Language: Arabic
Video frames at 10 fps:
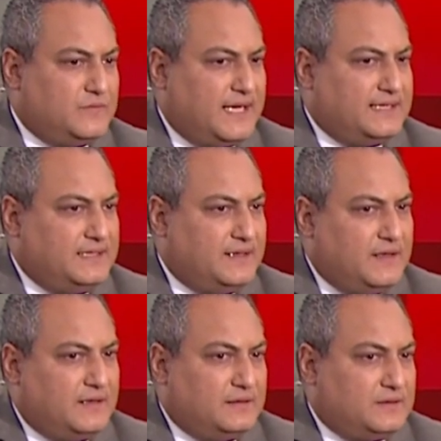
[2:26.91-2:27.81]
يعني
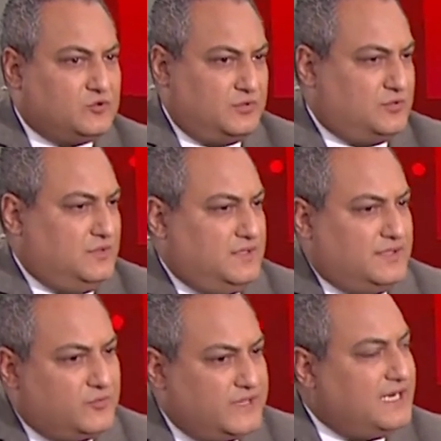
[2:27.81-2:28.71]

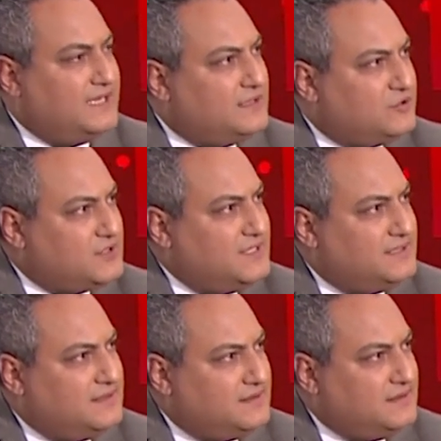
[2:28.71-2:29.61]
يمكن أن
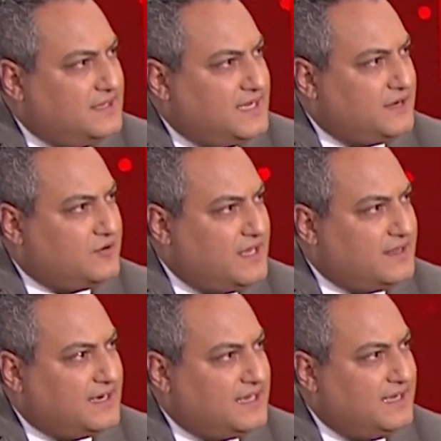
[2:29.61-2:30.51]
تسند إليها كل
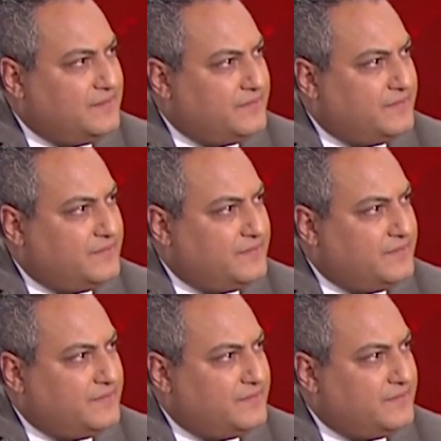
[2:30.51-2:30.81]
هذا الكلام